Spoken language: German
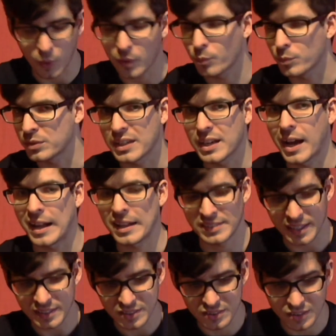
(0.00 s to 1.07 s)
die als
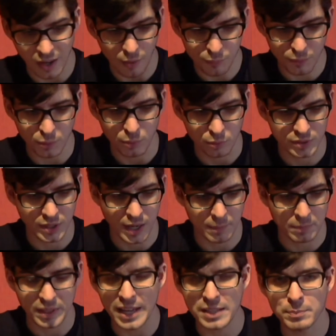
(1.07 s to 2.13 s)
erstes drauf geguckt
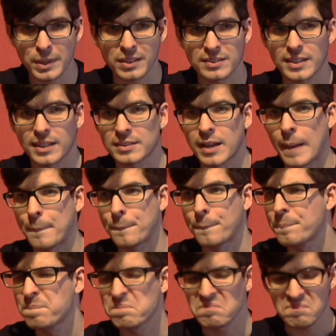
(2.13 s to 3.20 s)
haben, gleich mal gesagt haben,
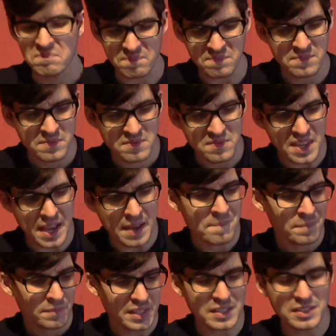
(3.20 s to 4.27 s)
hm, ne,
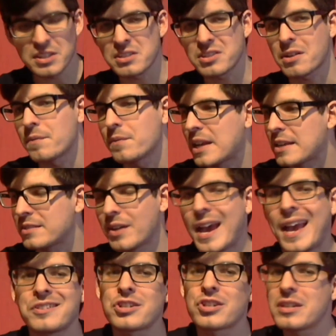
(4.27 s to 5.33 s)
das ist schon wieder so
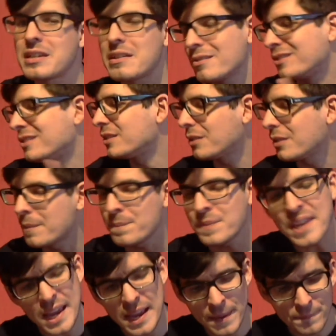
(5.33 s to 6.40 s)
edgy und so,
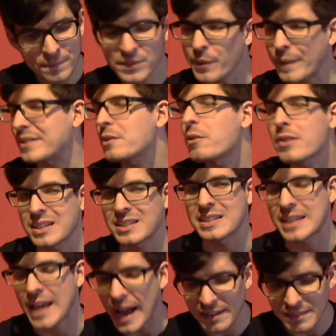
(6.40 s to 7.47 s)
nee, sowas gucke ich
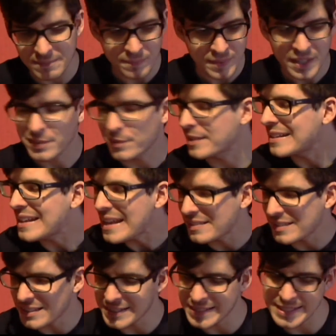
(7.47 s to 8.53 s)
nicht an, sowas
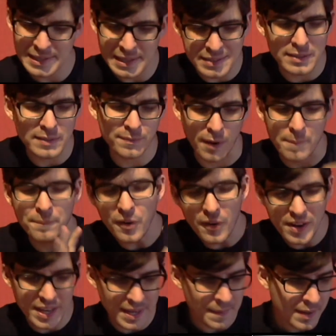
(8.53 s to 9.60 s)
lese ich nicht, das ist voll
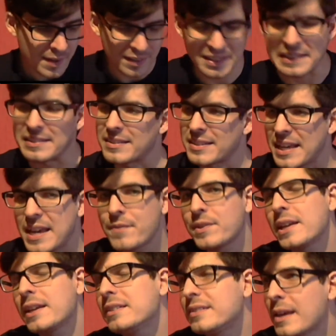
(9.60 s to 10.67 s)
pfui und es ist eh
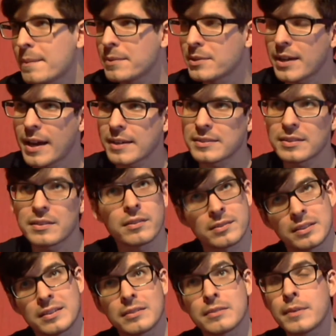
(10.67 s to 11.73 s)
wieder dieselbe Scheiße
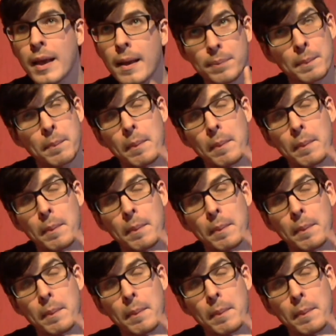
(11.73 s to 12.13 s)
und es ist da.